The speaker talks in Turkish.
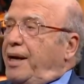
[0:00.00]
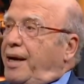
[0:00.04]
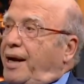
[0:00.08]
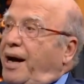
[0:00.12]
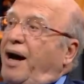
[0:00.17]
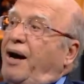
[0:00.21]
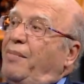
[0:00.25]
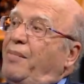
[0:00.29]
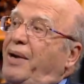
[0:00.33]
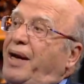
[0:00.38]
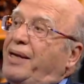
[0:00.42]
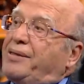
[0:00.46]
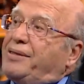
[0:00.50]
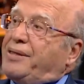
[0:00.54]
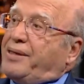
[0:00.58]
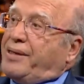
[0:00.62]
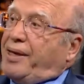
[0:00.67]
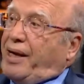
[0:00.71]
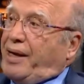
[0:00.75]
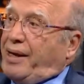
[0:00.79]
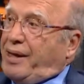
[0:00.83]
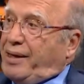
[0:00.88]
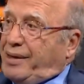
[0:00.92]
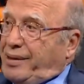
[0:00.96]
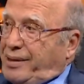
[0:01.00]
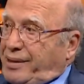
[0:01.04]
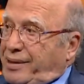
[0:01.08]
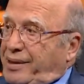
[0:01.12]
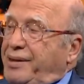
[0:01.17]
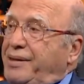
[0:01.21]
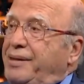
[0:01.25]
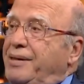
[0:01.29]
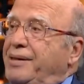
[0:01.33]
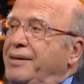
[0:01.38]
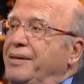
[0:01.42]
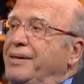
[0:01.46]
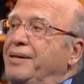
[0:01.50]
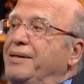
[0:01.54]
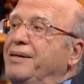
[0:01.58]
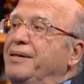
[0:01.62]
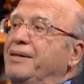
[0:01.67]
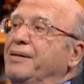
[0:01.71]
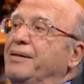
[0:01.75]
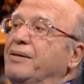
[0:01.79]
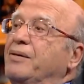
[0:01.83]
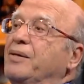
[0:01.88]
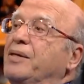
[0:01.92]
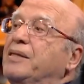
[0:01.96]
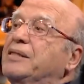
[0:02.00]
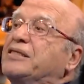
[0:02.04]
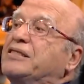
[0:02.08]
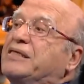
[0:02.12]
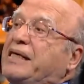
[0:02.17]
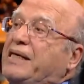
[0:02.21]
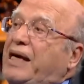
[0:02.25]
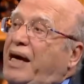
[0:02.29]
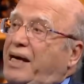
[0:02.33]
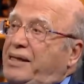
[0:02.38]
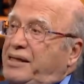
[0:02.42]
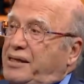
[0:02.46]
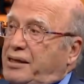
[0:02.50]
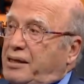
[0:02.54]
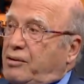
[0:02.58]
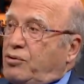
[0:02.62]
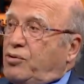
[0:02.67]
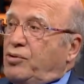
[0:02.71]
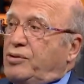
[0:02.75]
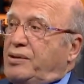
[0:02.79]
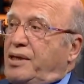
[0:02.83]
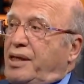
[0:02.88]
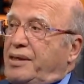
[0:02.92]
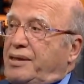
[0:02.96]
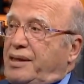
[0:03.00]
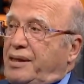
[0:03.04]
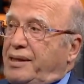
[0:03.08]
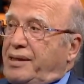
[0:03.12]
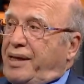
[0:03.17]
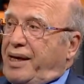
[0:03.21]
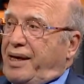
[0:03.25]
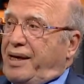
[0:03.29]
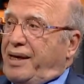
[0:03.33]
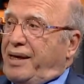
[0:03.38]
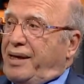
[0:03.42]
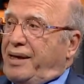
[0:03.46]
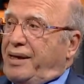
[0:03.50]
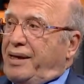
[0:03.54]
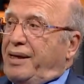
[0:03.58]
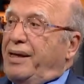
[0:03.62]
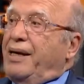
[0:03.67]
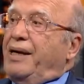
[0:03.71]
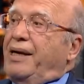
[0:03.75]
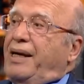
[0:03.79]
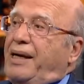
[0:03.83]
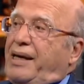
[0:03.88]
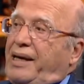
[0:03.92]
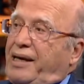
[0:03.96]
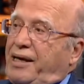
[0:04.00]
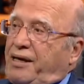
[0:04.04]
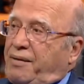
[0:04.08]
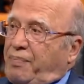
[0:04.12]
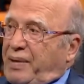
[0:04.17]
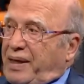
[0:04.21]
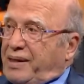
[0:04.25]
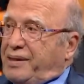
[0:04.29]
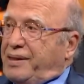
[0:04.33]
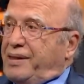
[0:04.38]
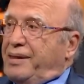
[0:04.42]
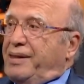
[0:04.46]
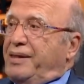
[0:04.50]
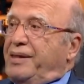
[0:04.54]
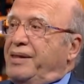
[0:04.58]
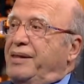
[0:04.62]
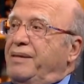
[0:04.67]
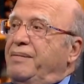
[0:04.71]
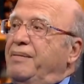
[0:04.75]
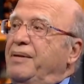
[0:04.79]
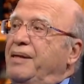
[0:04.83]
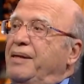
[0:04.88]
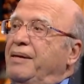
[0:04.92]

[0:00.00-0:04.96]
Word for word: Ama Tanrı'nın sadece kudretini değil, hikmetini,